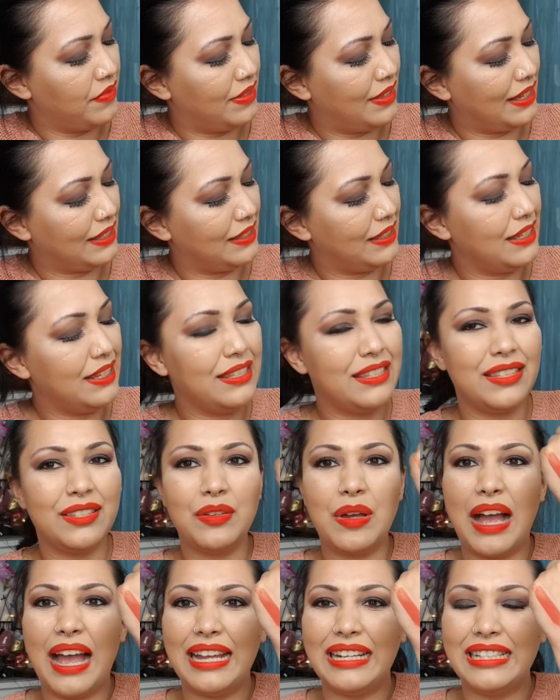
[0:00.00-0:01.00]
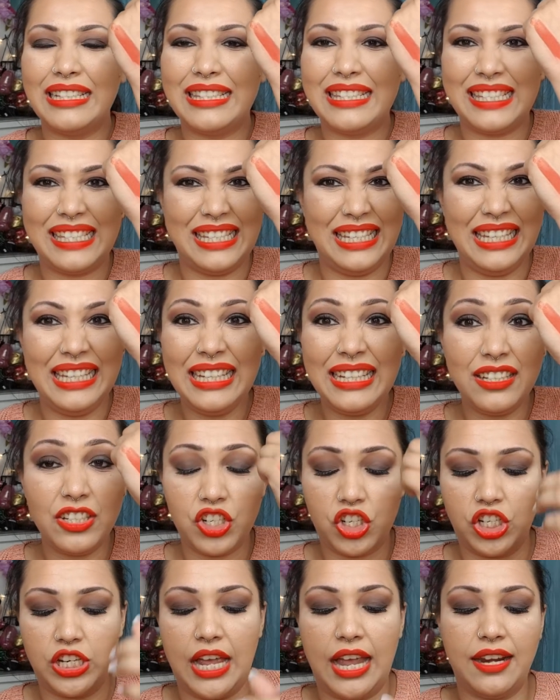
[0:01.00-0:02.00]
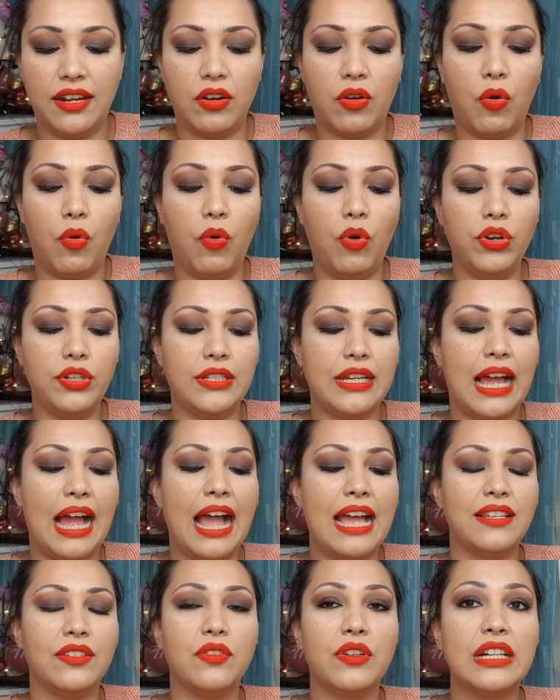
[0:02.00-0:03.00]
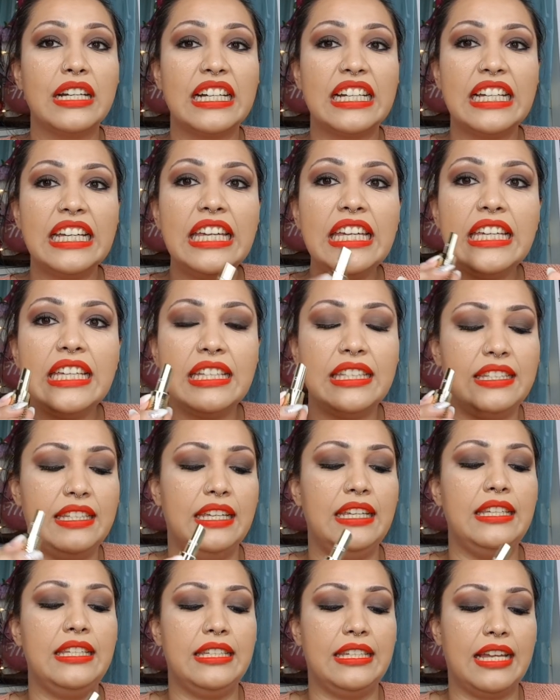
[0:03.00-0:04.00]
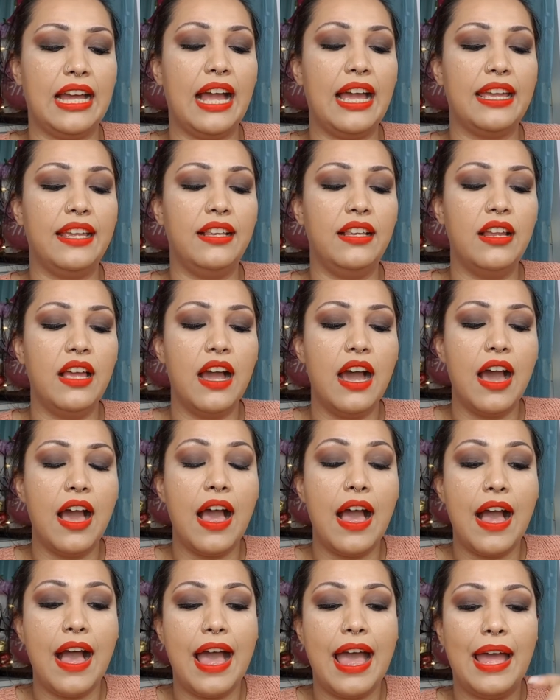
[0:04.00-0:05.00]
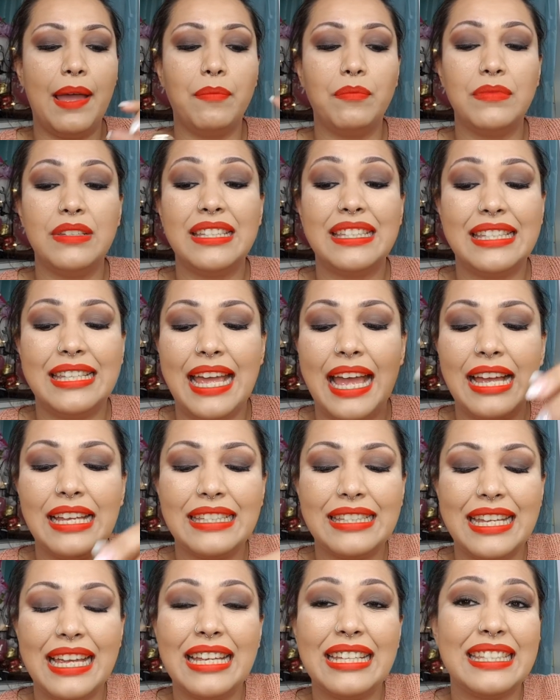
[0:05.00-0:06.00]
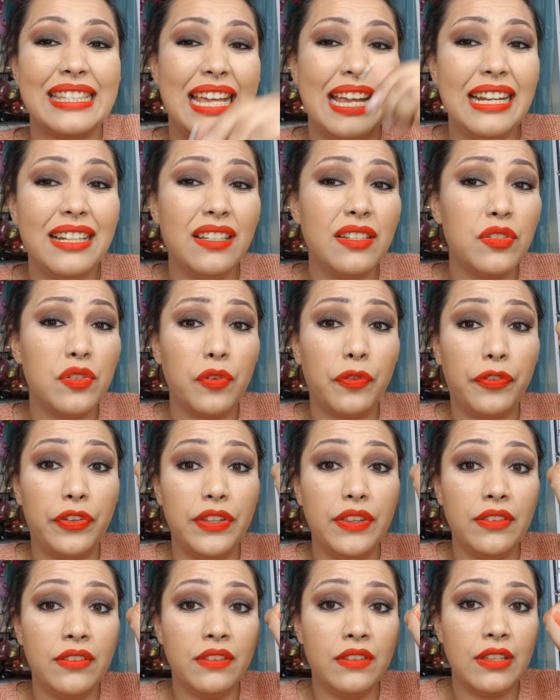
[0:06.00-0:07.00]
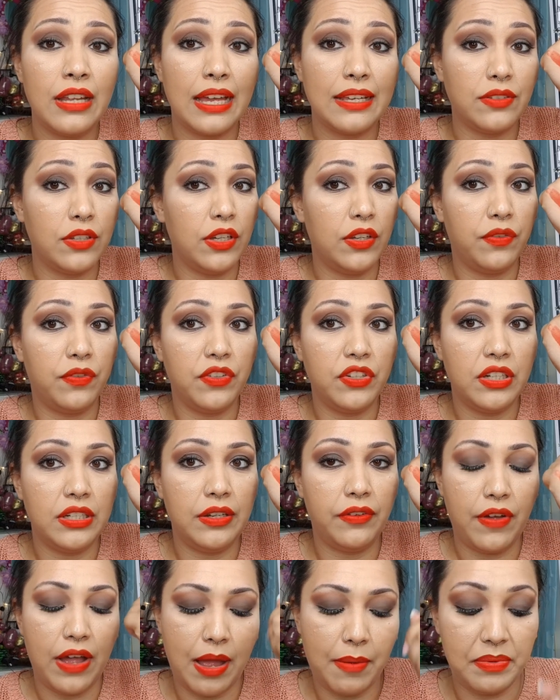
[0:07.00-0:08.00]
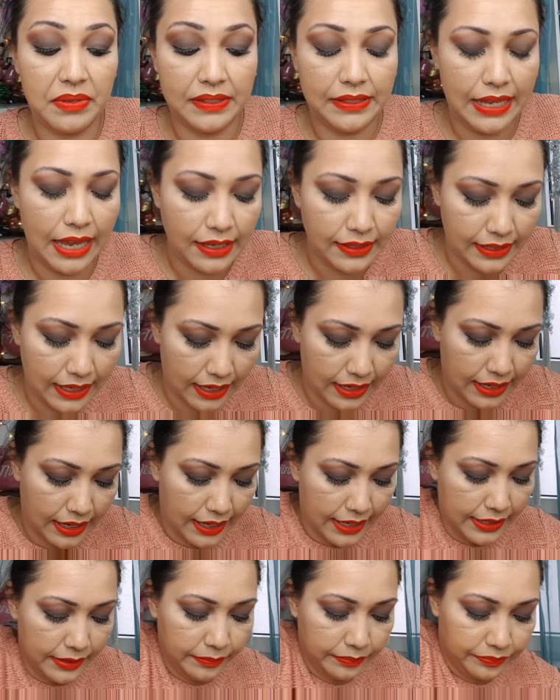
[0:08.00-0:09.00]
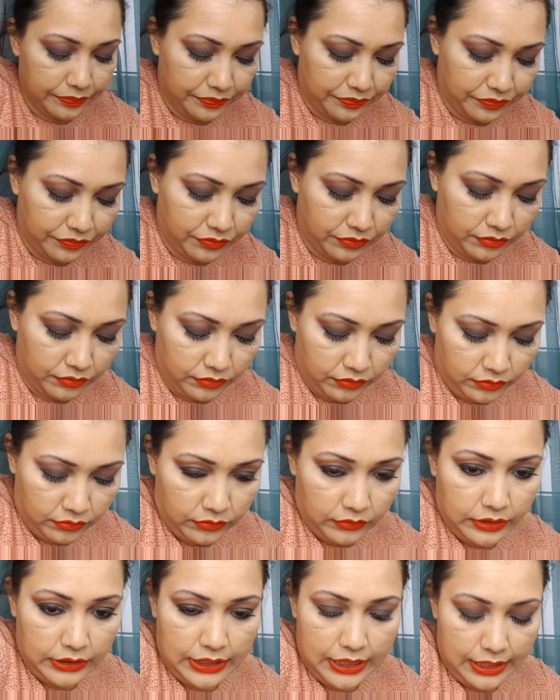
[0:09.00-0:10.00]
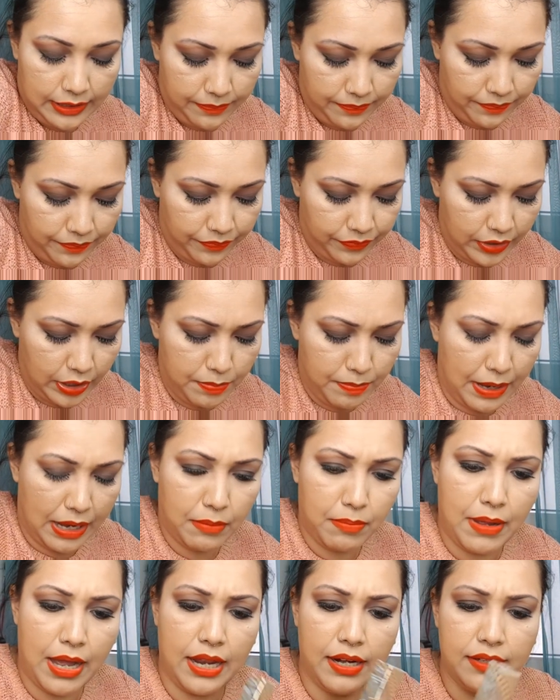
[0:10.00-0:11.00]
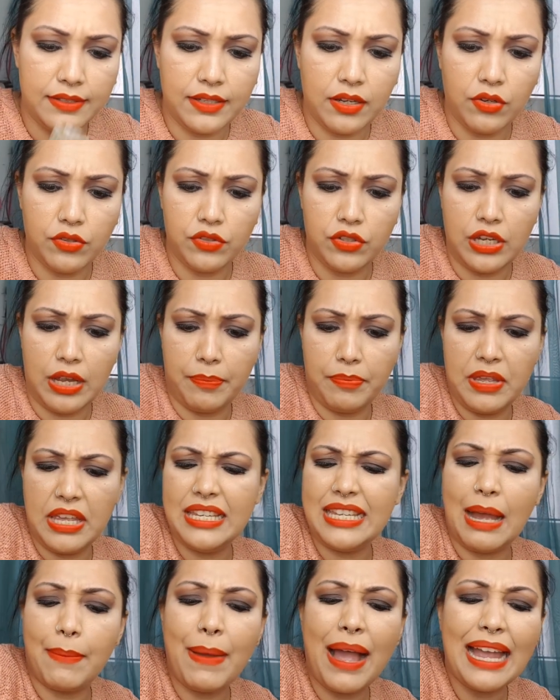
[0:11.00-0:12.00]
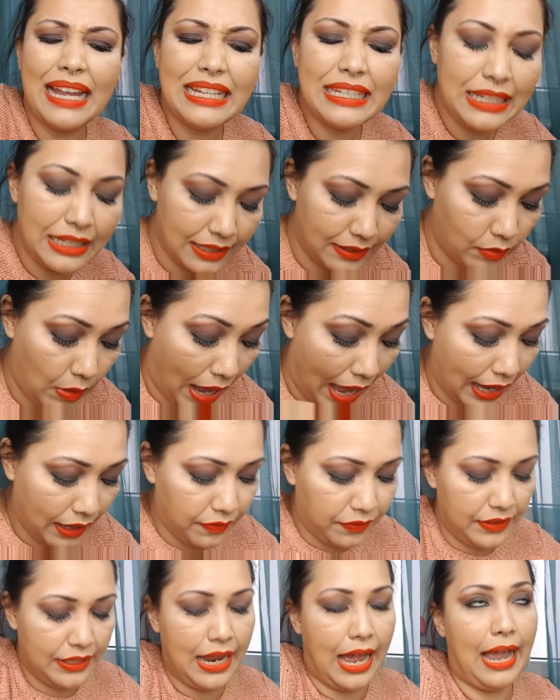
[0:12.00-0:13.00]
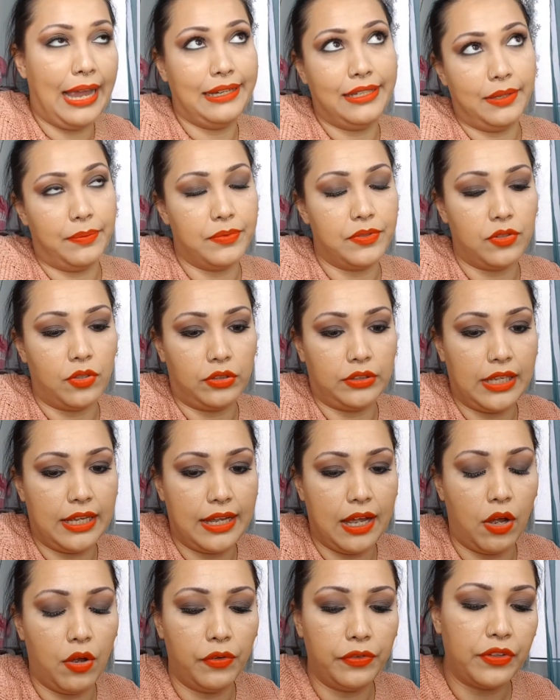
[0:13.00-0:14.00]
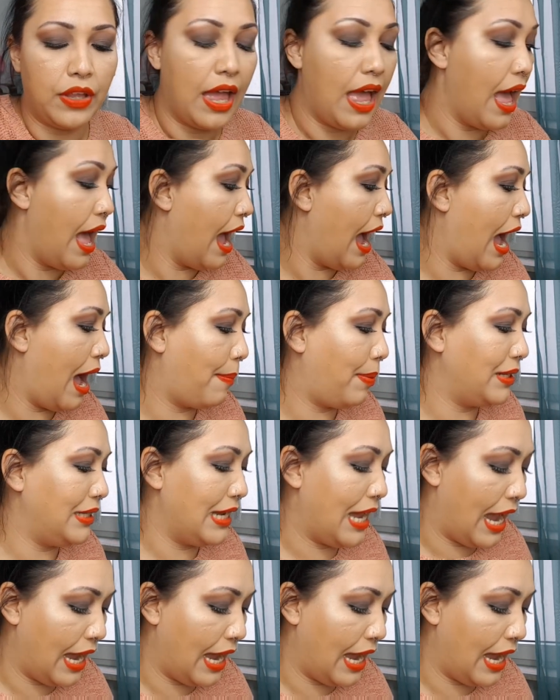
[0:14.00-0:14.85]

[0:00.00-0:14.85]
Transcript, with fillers: Das ist so ein Ziegelsteinrot, also richtig geil. Ähm, sehr, sehr selten zu finden. Also ich finde die Farbe sehr, sehr geil. Ähm, ich packe mal alles aus. Ich habe hab eigentlich nicht so arg viele Items dort gekauft, aber die